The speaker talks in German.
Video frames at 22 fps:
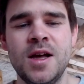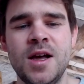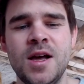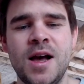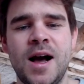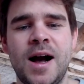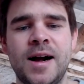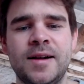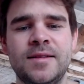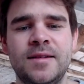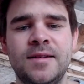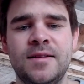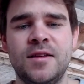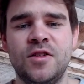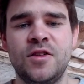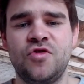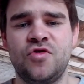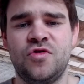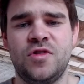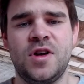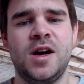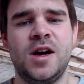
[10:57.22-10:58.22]
Aktie ist jetzt
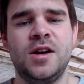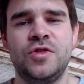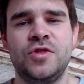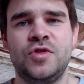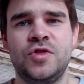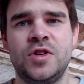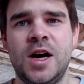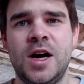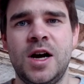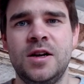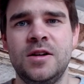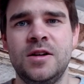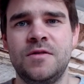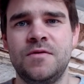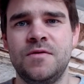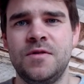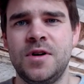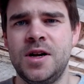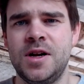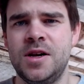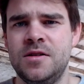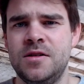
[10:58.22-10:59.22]
stark gestartet,
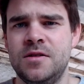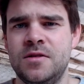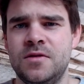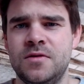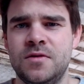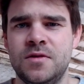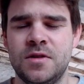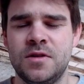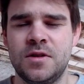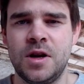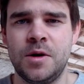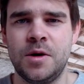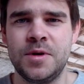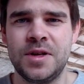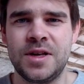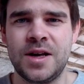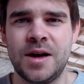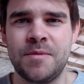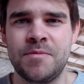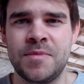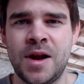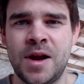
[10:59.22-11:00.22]
weil, glaube ich,
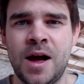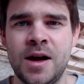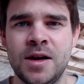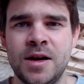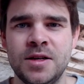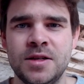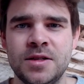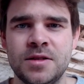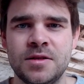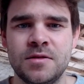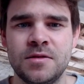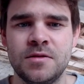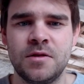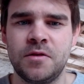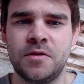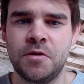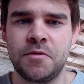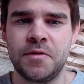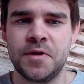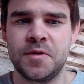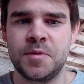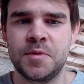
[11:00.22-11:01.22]
gab Nachrichten, dass
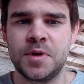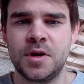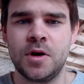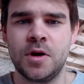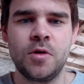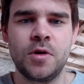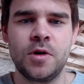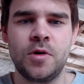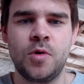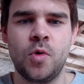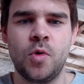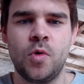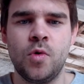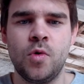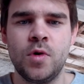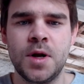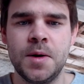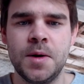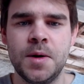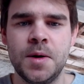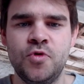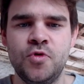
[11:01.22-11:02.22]
irgendwas mit noch
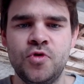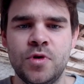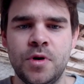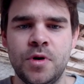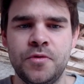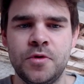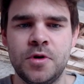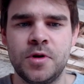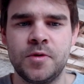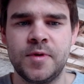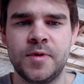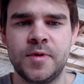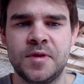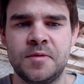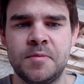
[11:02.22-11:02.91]
Corona-Impfstoff oder sowas